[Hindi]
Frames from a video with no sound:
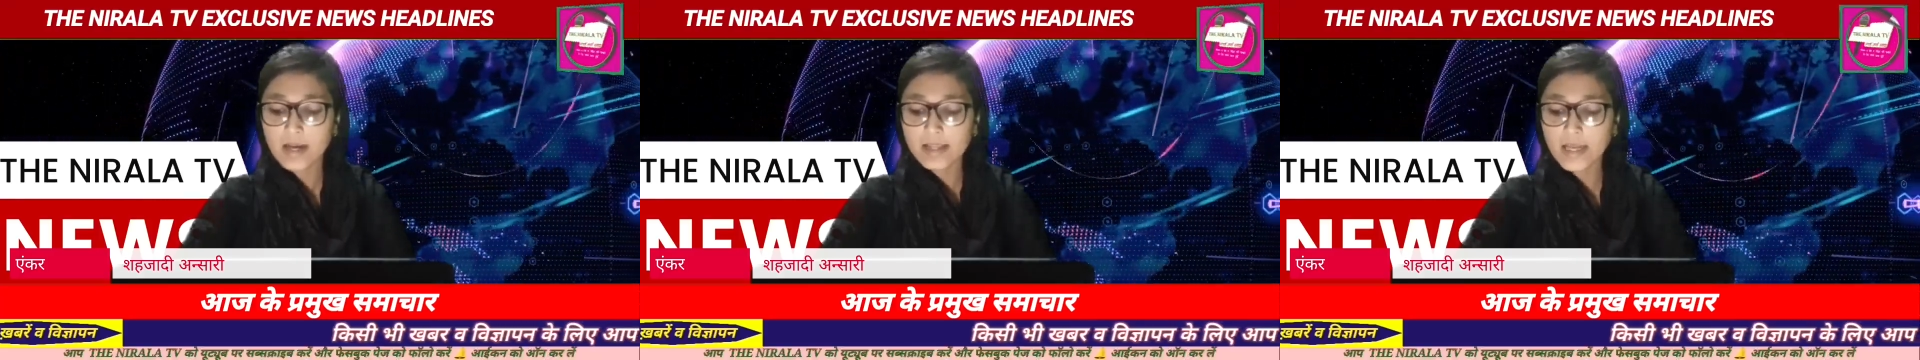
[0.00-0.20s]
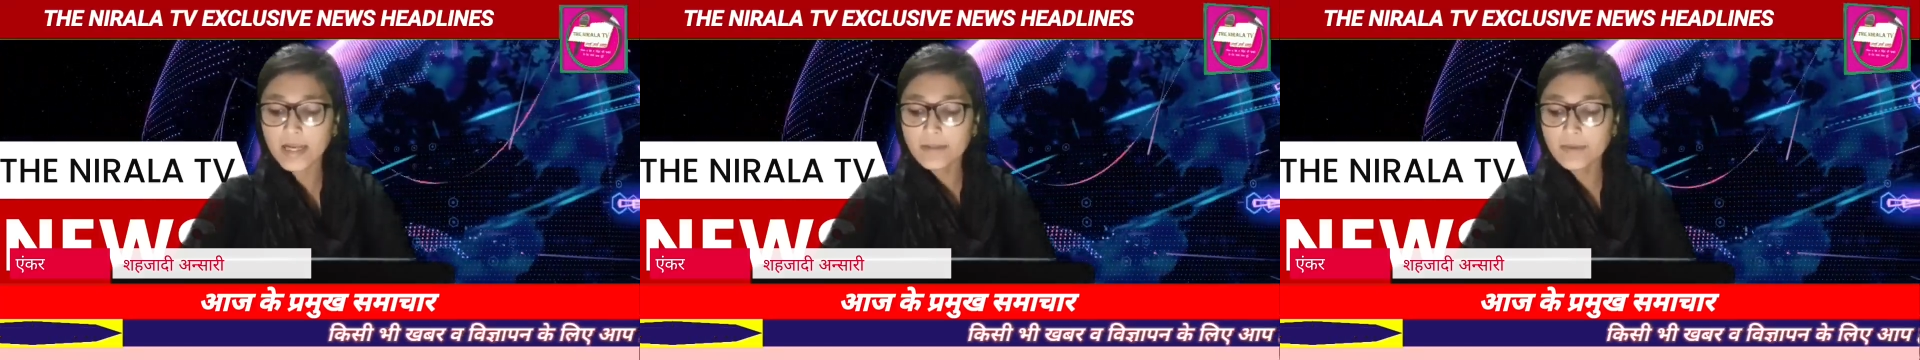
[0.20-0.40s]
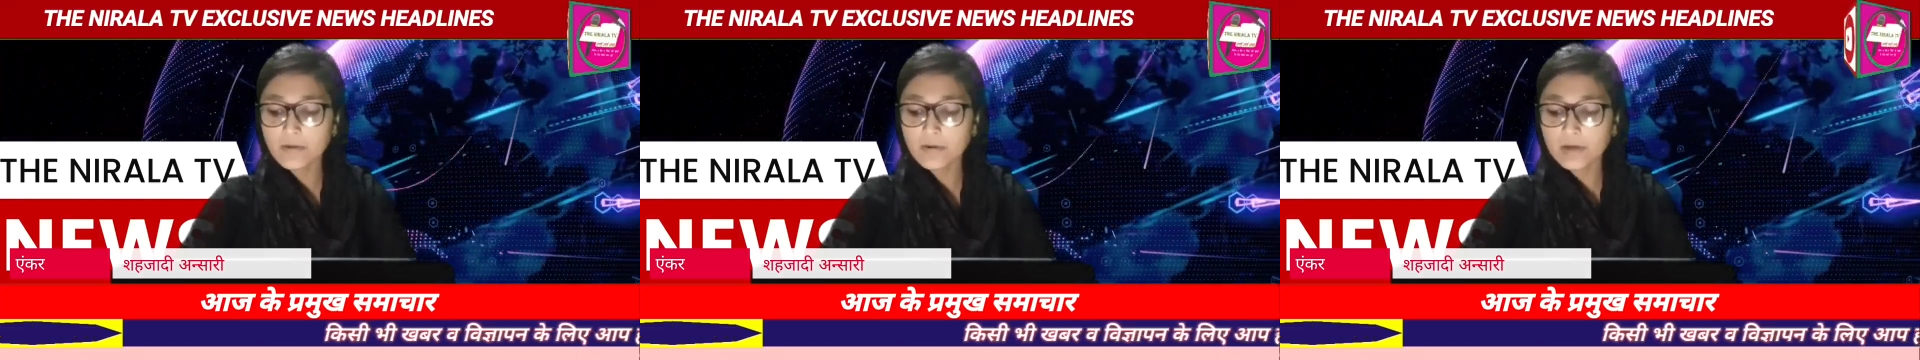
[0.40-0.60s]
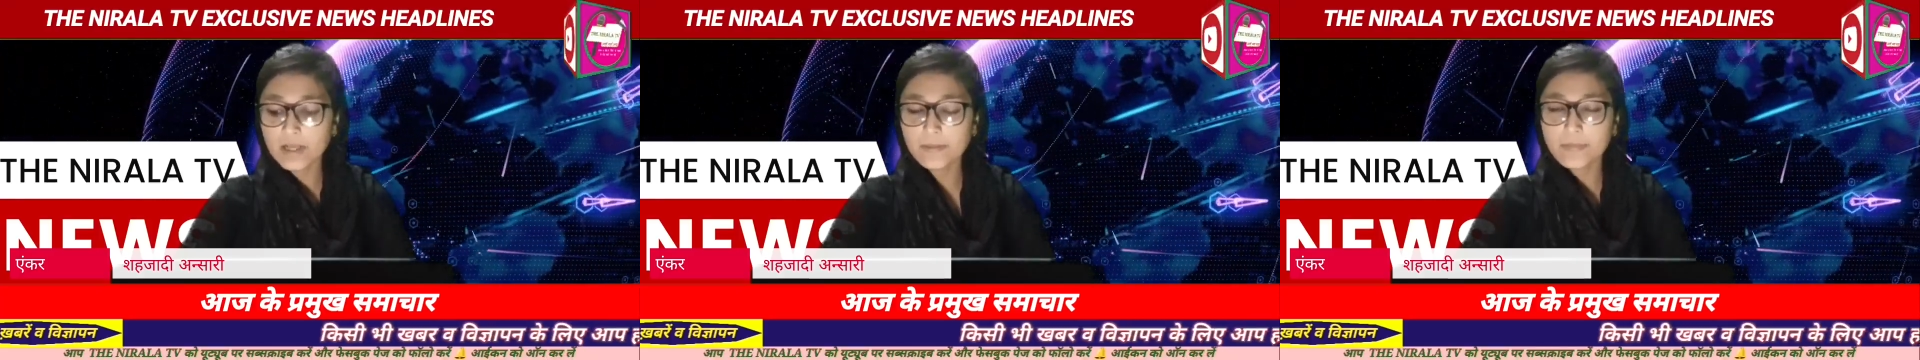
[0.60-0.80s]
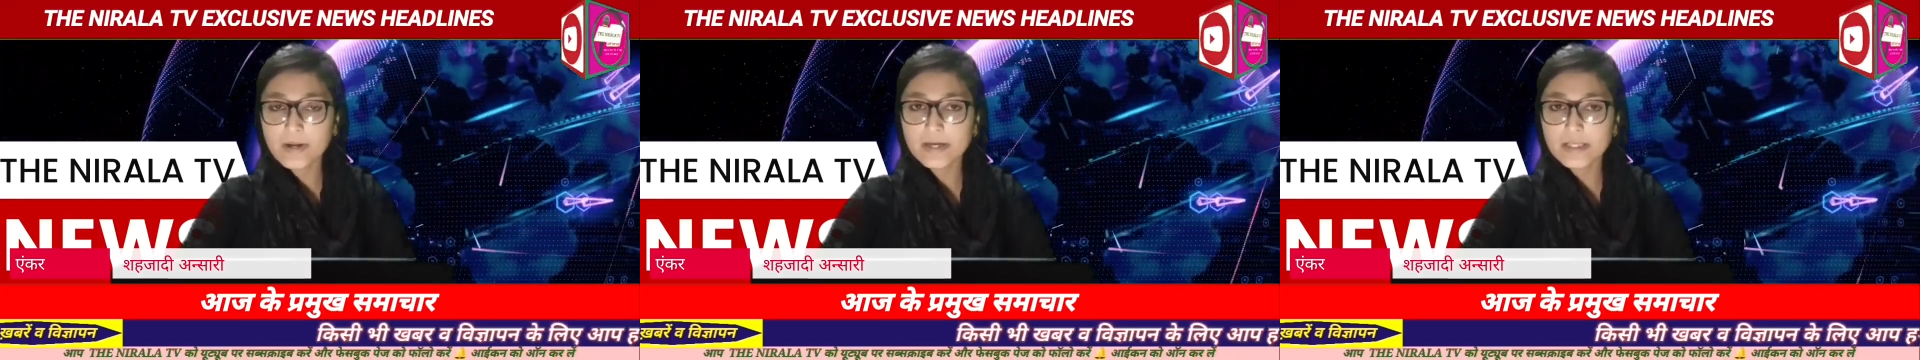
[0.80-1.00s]
हरियाणा में
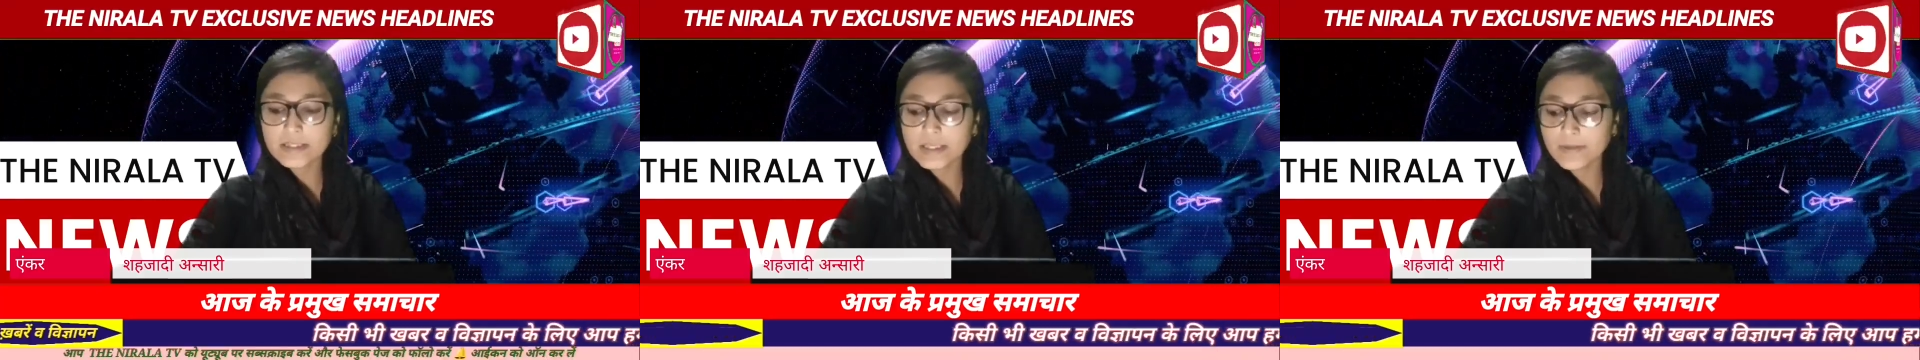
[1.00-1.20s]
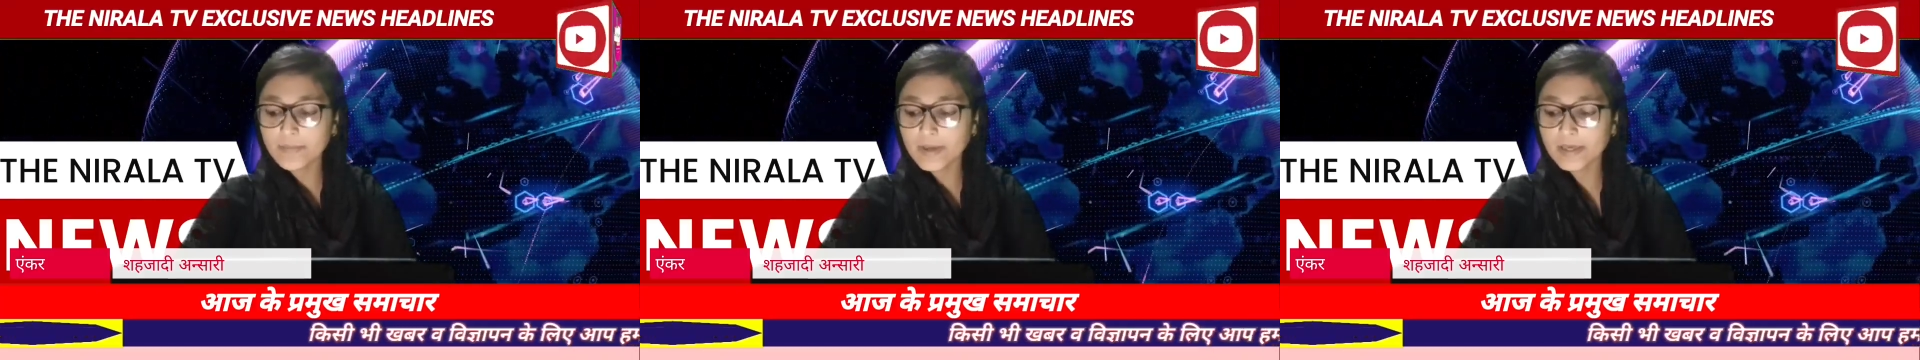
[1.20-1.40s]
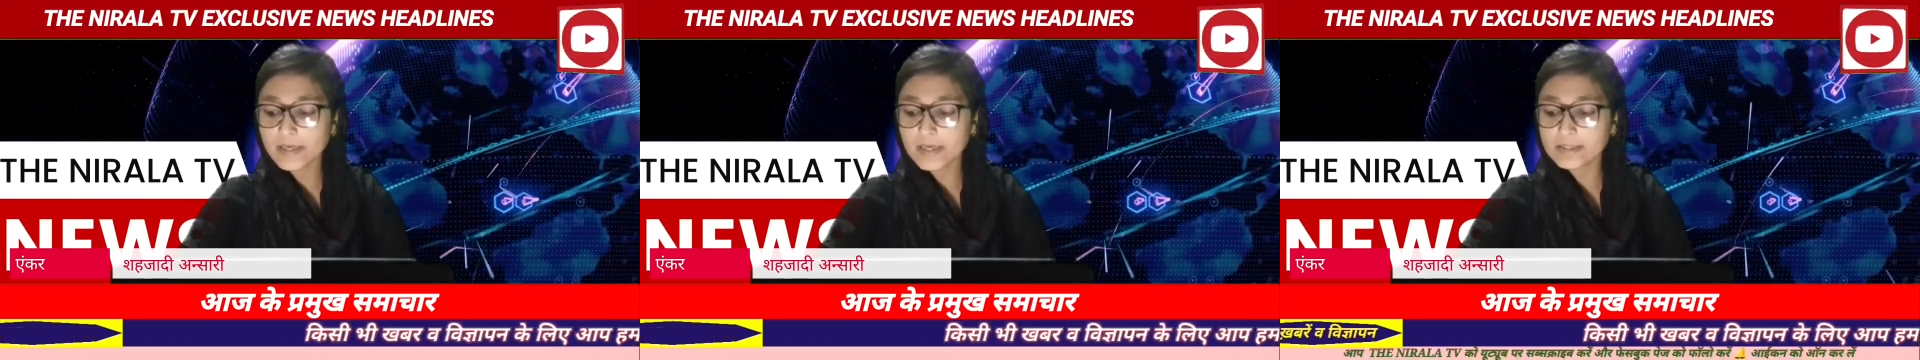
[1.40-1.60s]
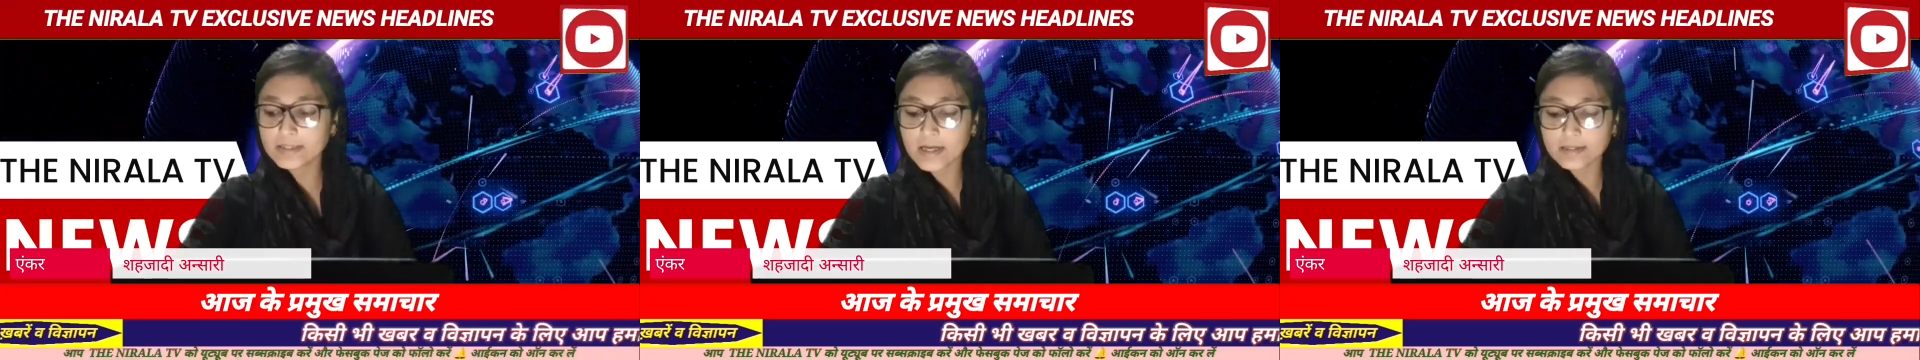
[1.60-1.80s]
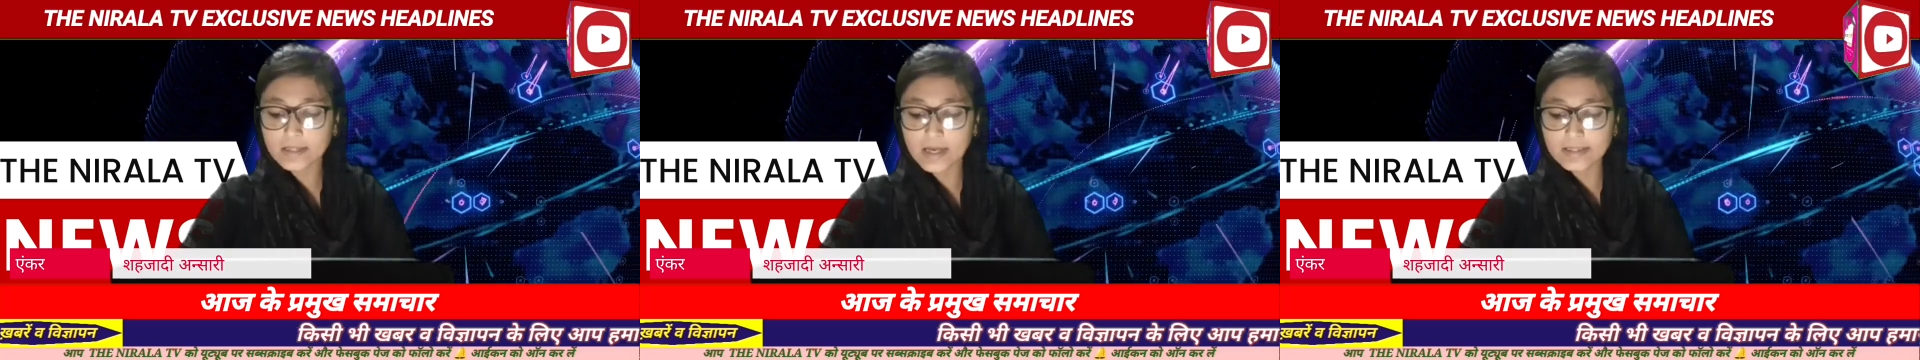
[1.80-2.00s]
होली पर डीजीपी के
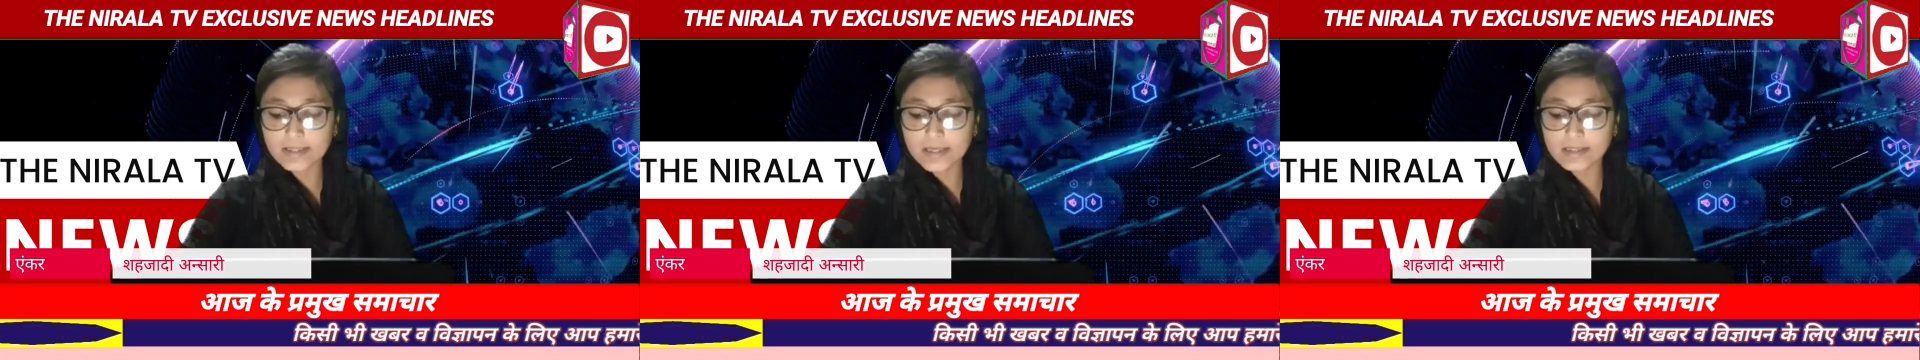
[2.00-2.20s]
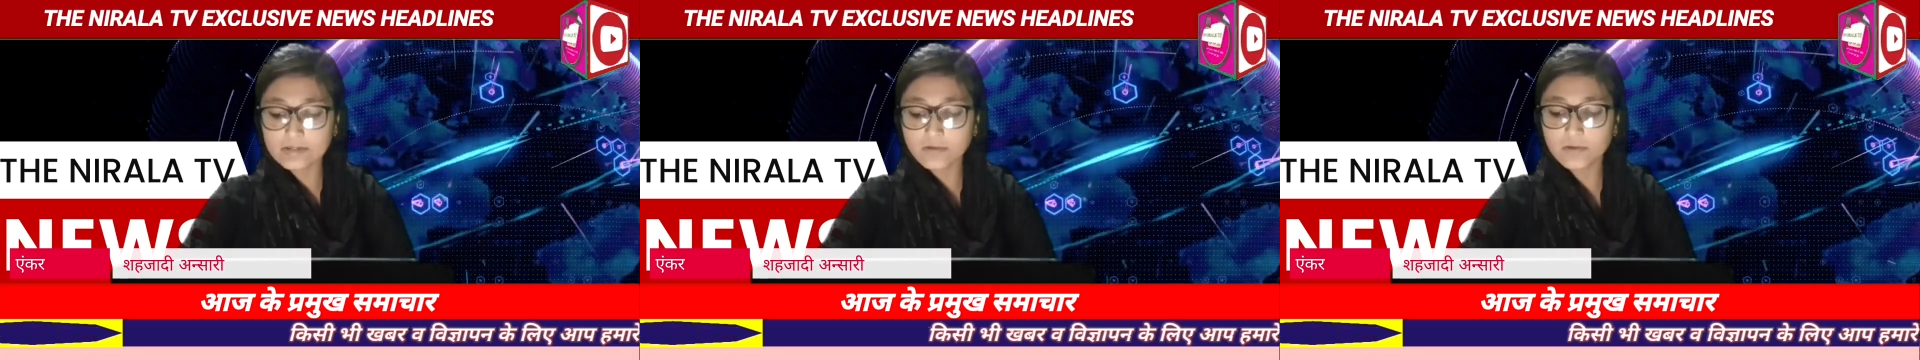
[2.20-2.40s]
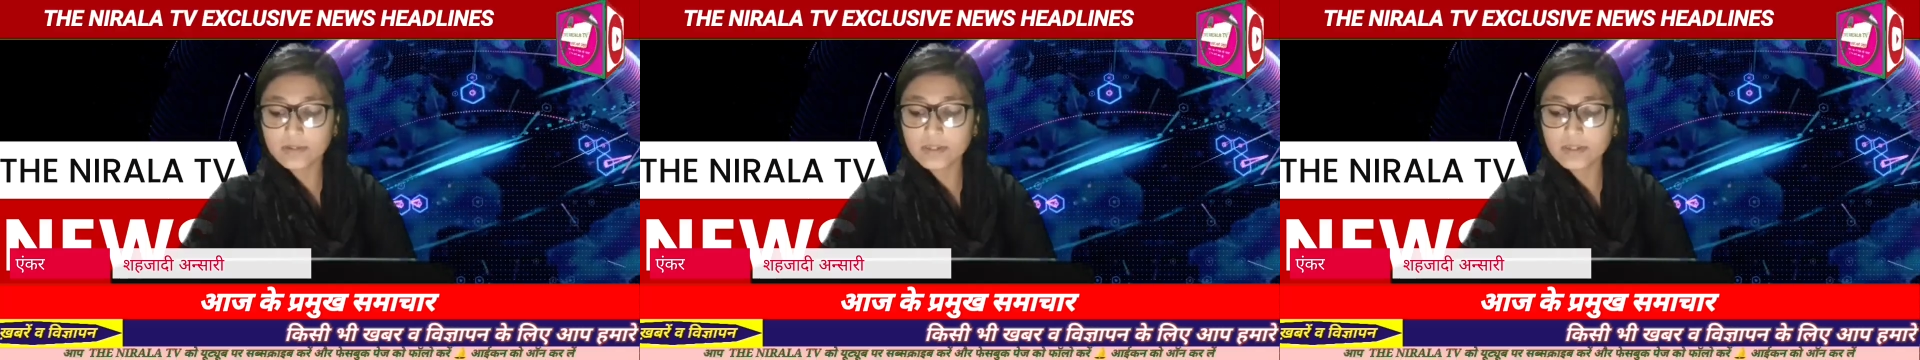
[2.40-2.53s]
सख्त आदेश